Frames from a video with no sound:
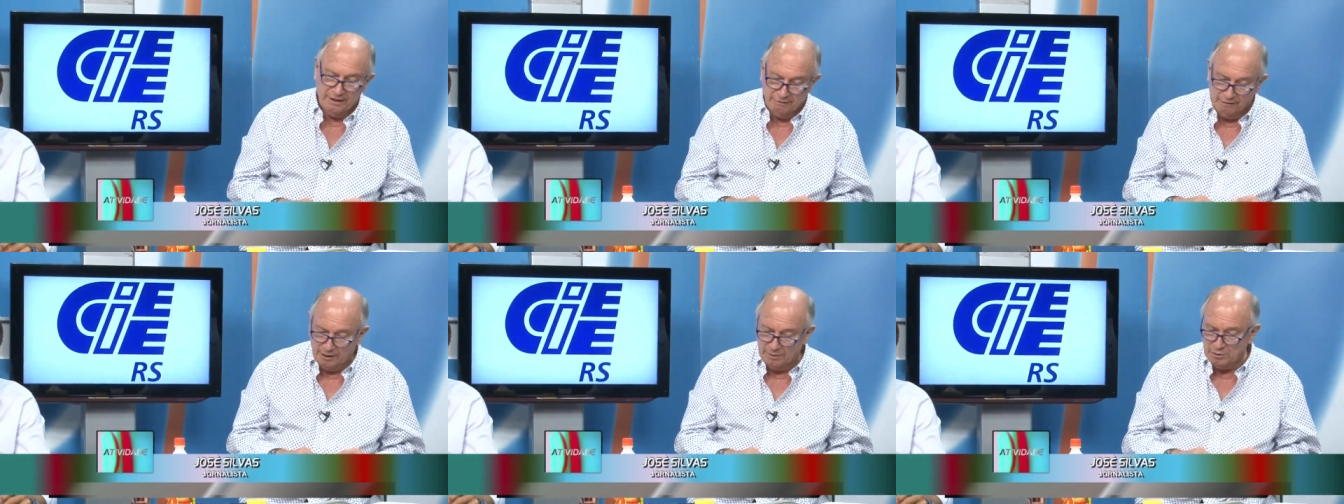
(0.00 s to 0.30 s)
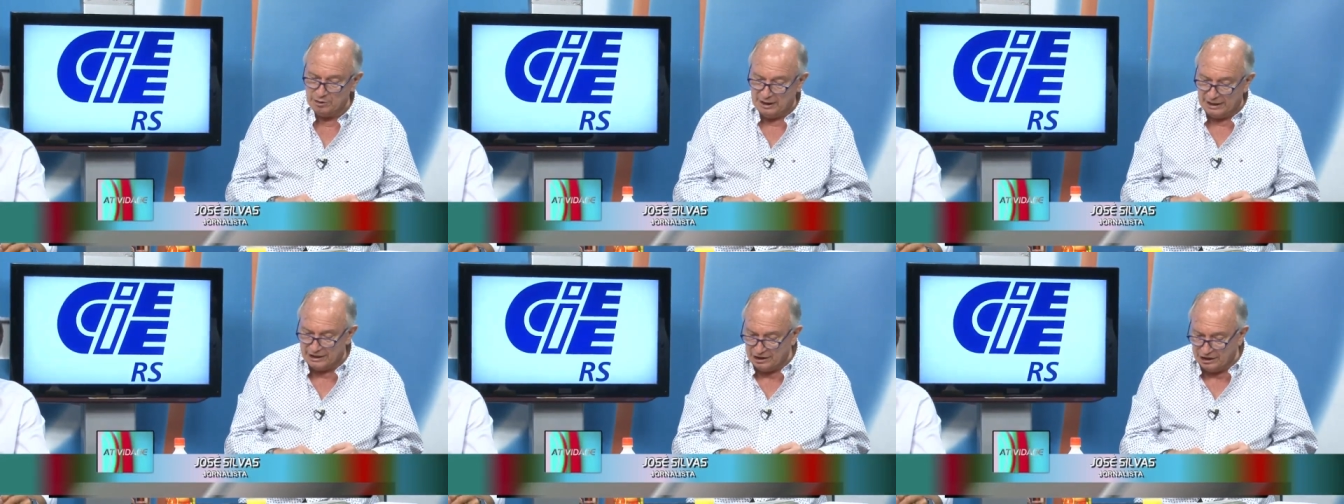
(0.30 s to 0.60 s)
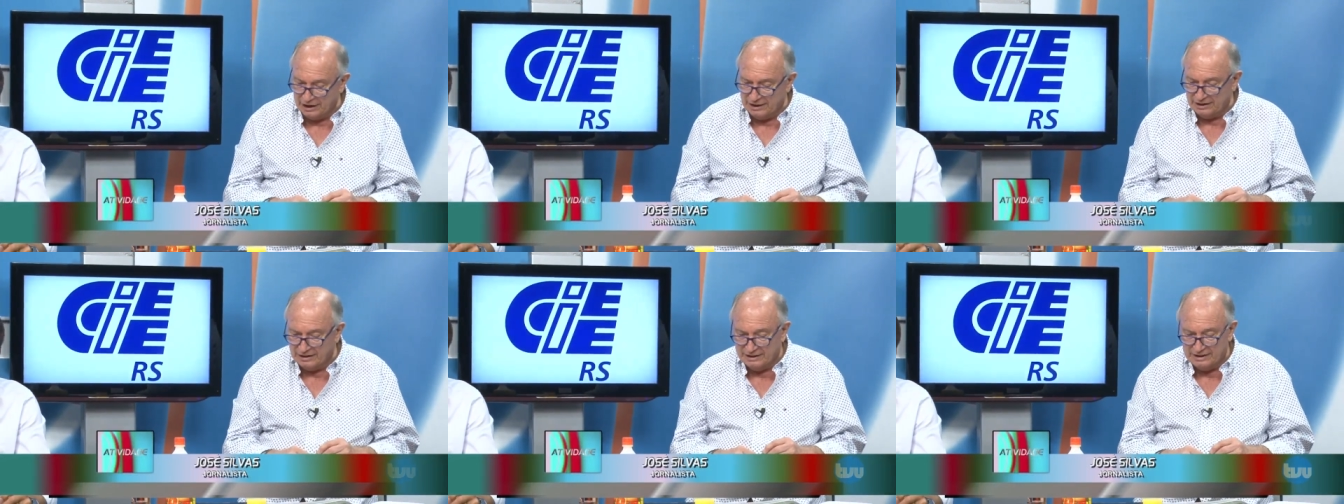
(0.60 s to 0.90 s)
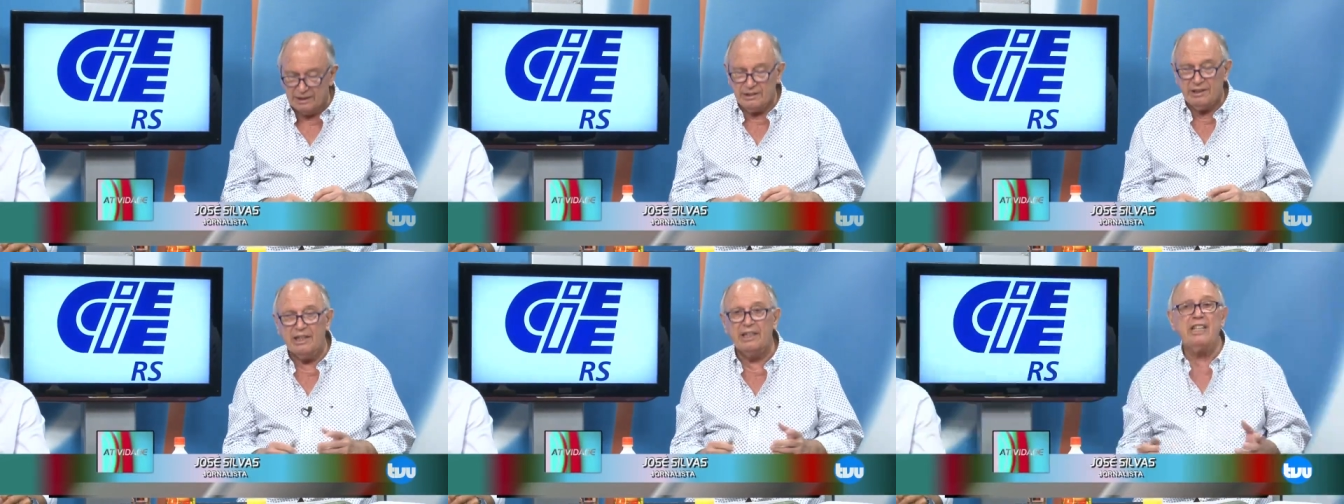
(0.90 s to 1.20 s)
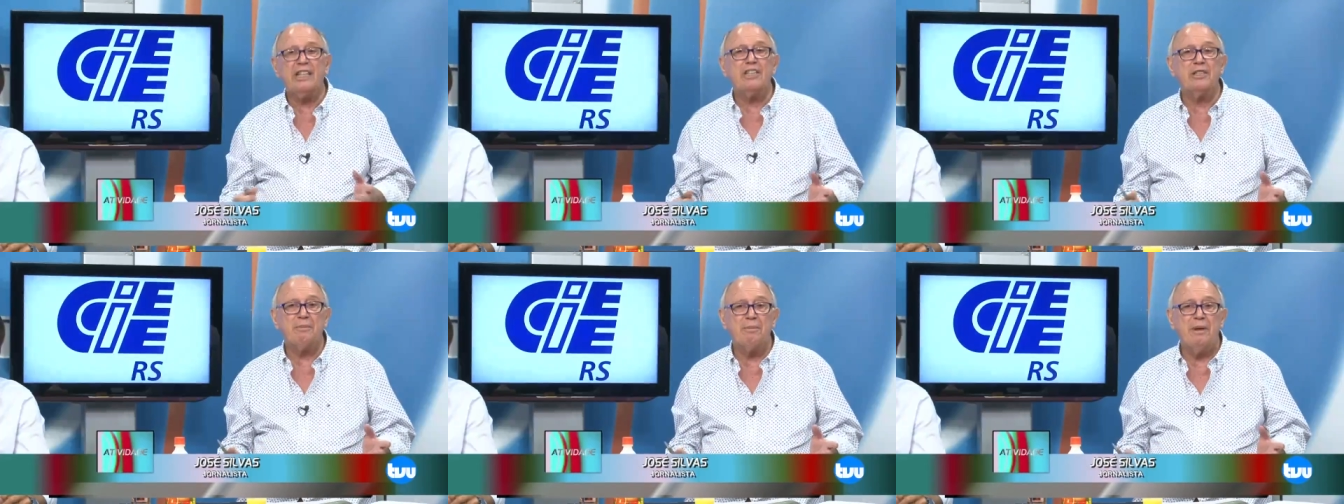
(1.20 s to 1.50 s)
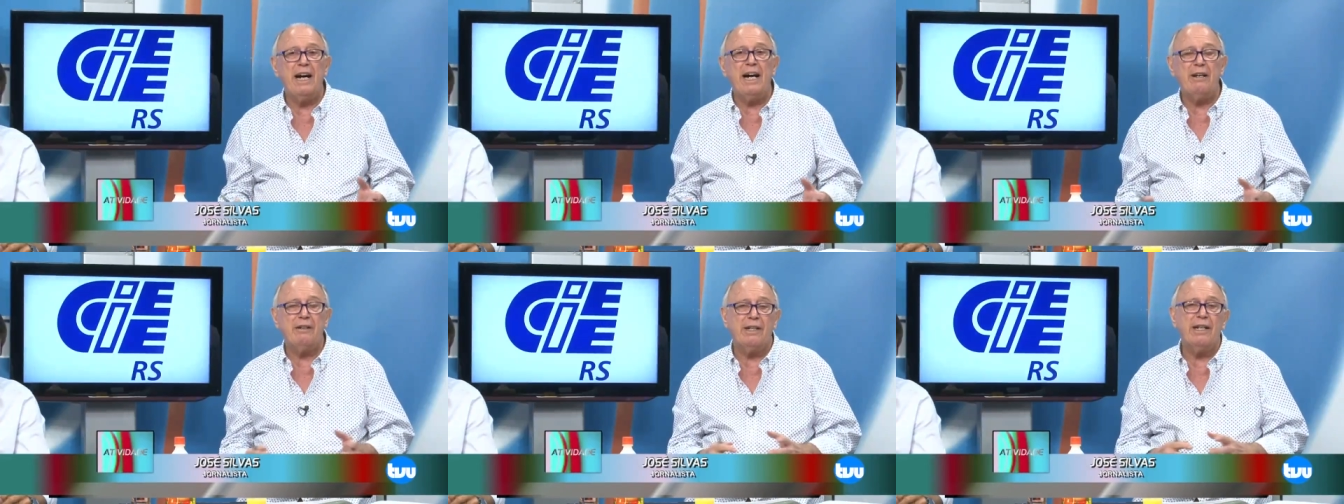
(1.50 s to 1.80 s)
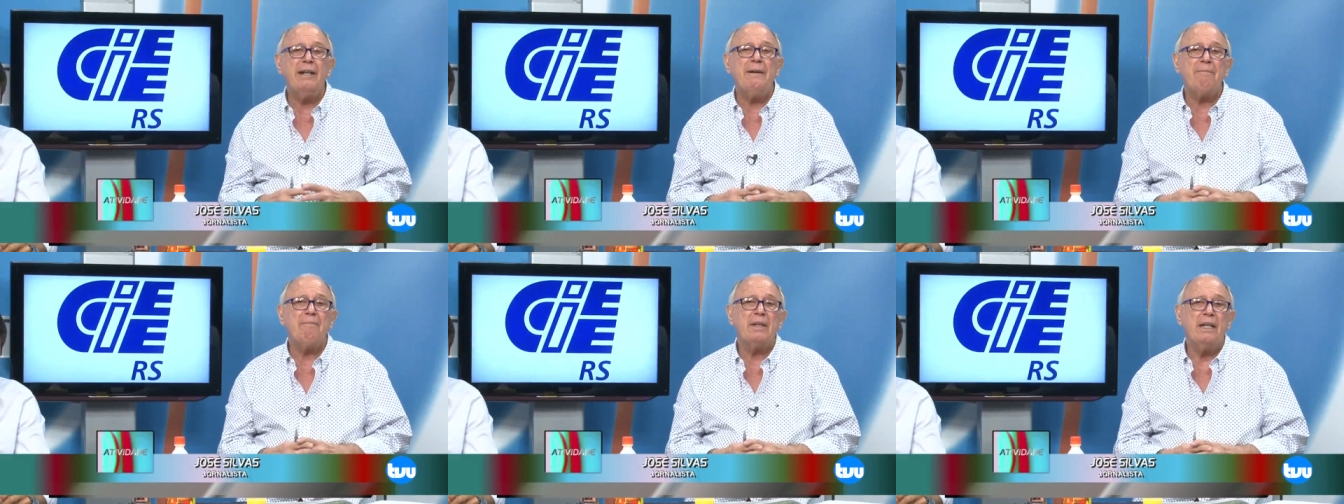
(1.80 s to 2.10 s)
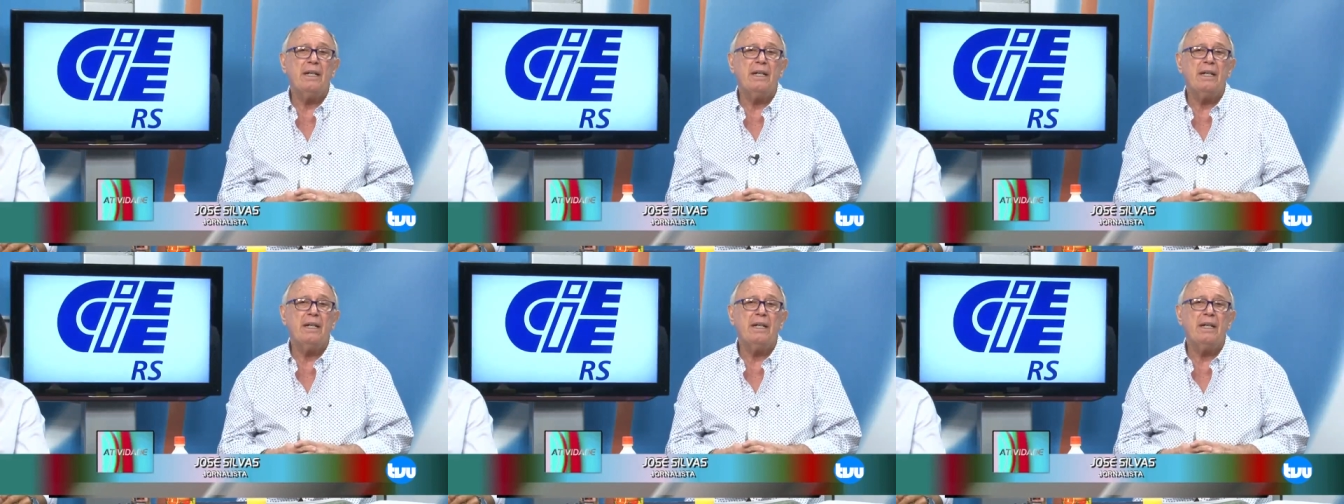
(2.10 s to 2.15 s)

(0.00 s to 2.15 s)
Vamos adiante, dizendo 30 de maio, né?